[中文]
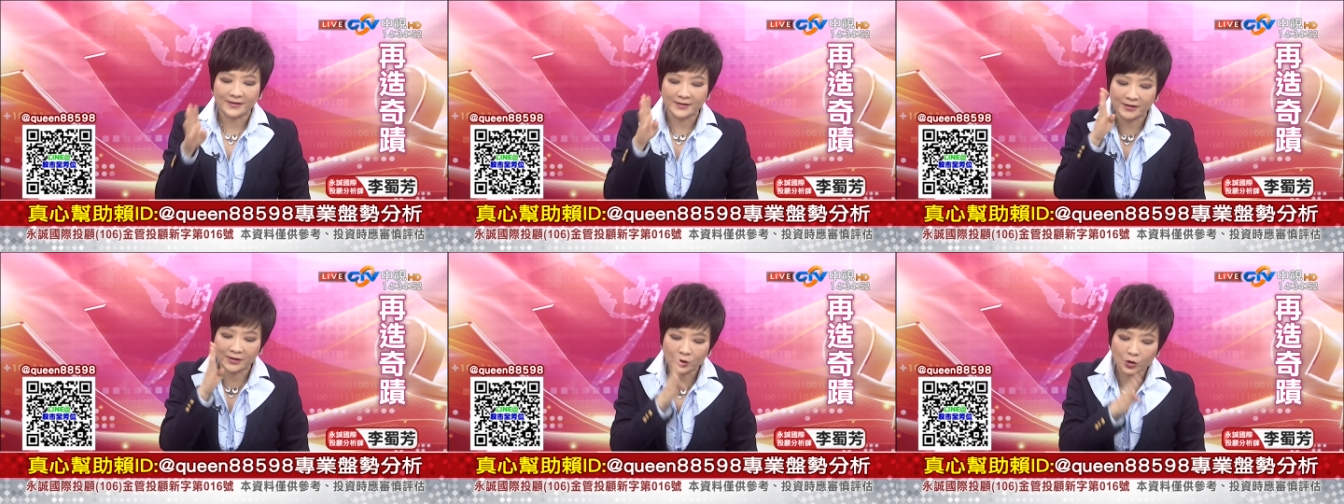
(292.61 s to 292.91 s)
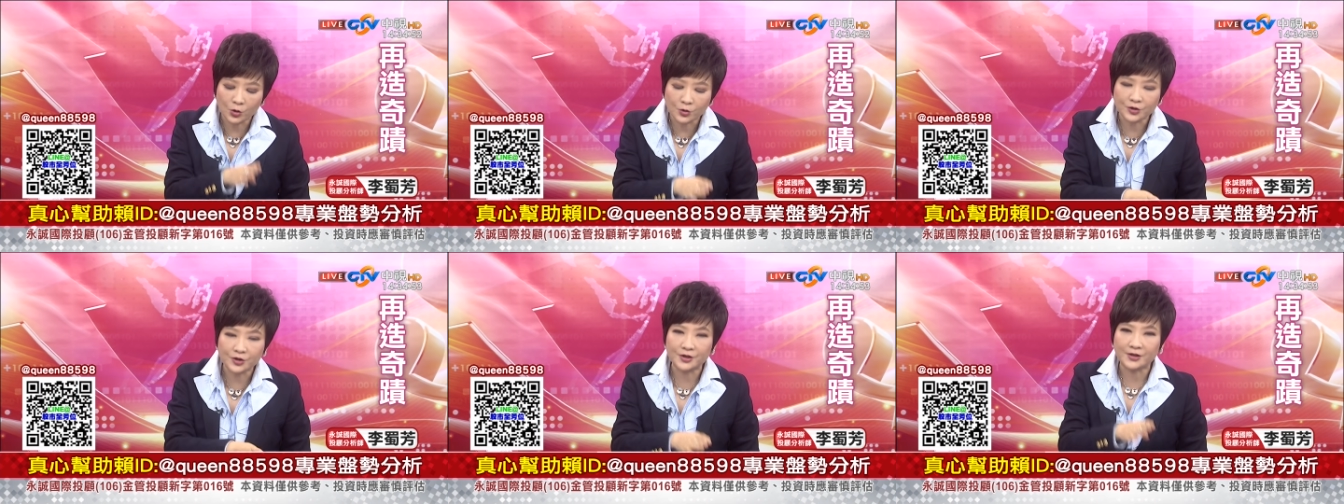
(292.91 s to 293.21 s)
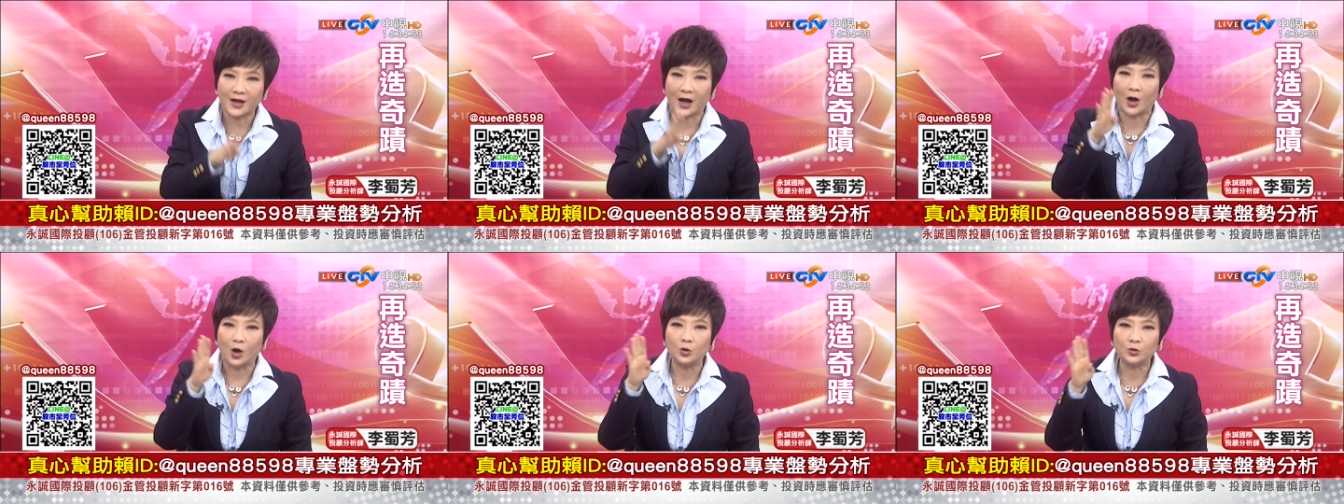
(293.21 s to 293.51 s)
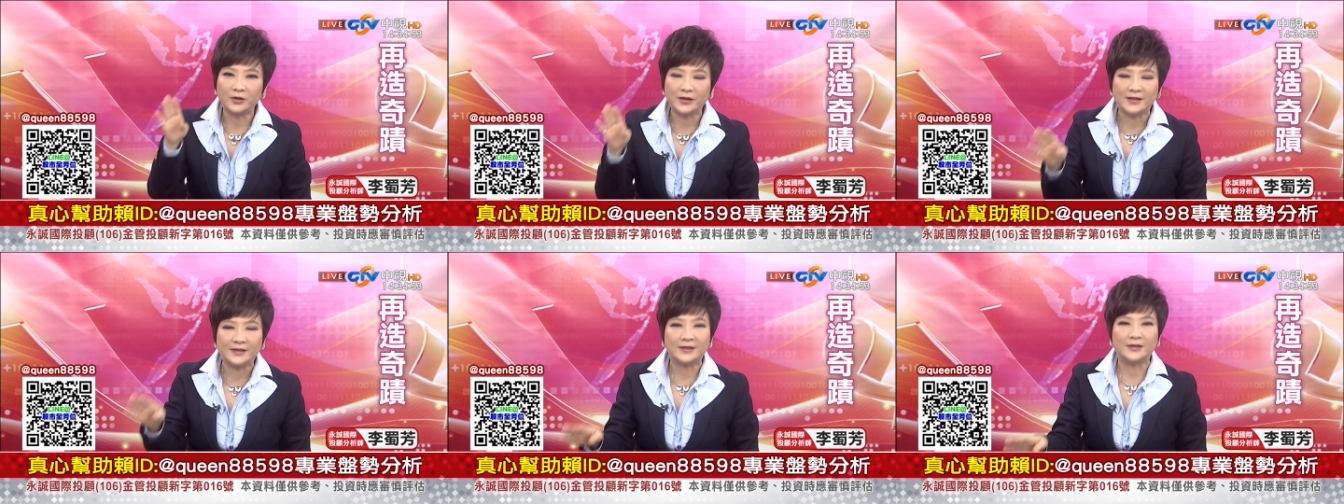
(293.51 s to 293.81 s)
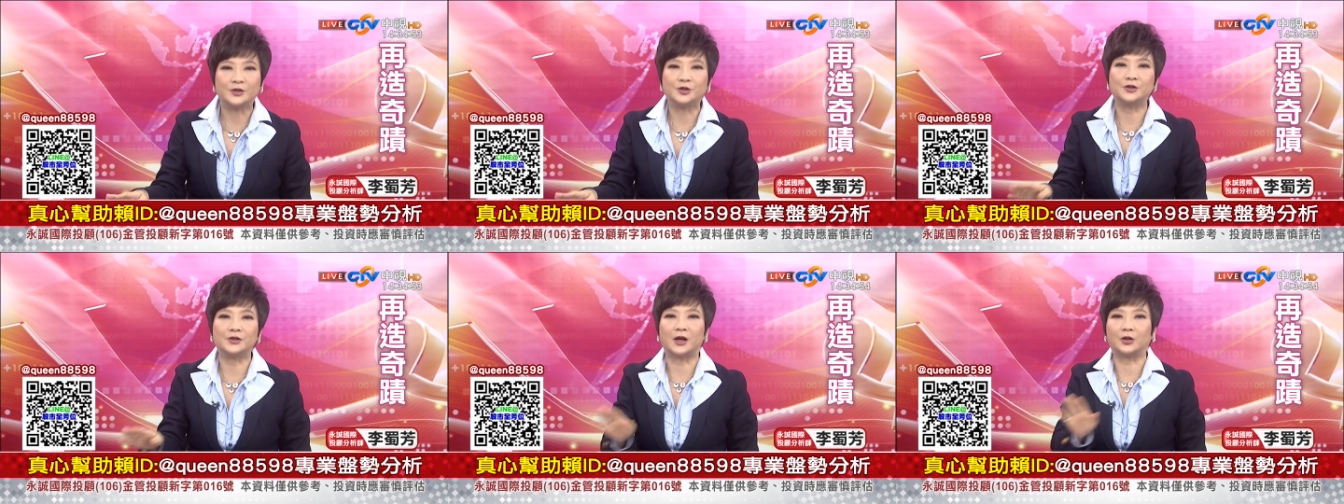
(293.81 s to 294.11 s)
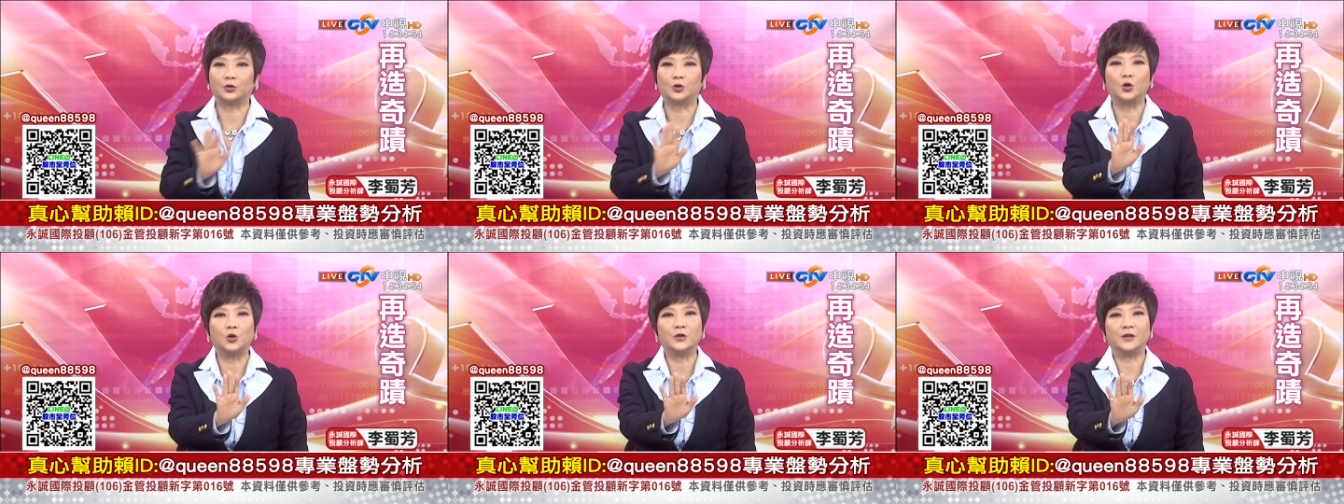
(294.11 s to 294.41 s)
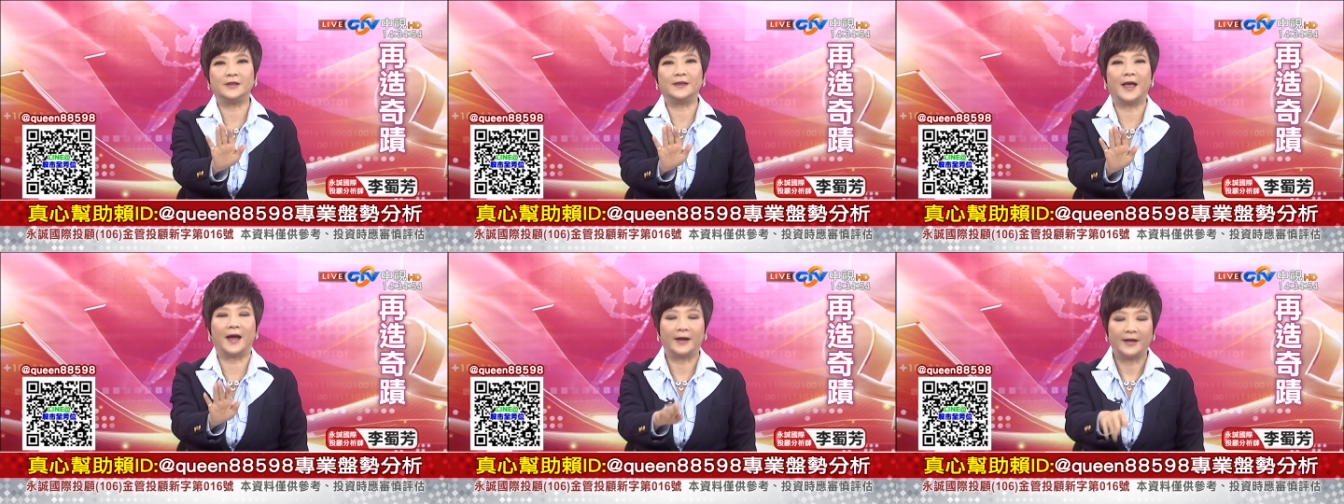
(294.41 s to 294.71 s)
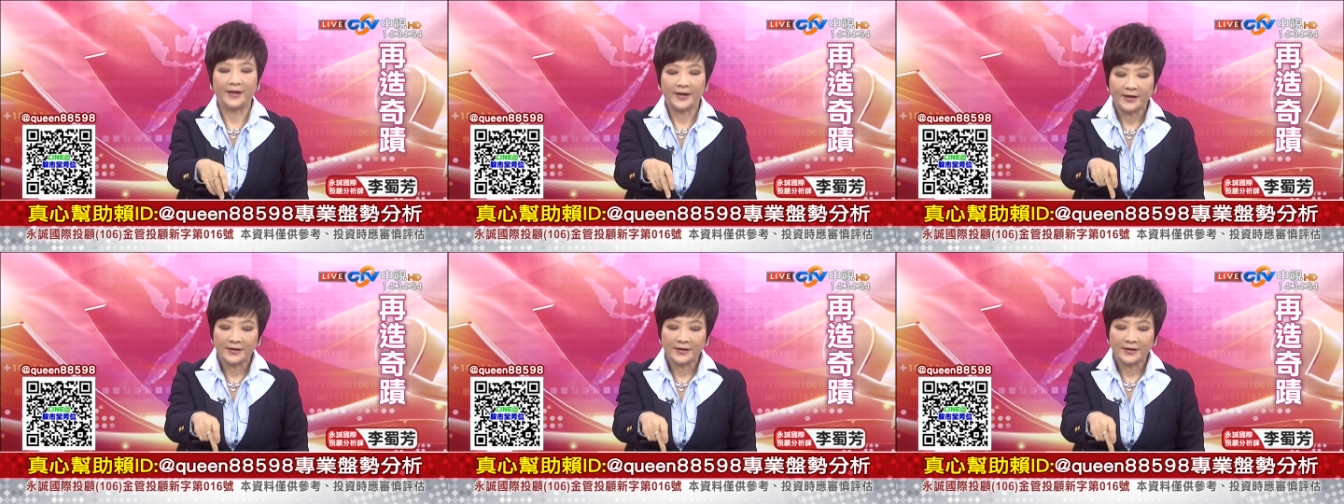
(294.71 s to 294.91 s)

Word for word: 集中市场、OTC 市场都一样。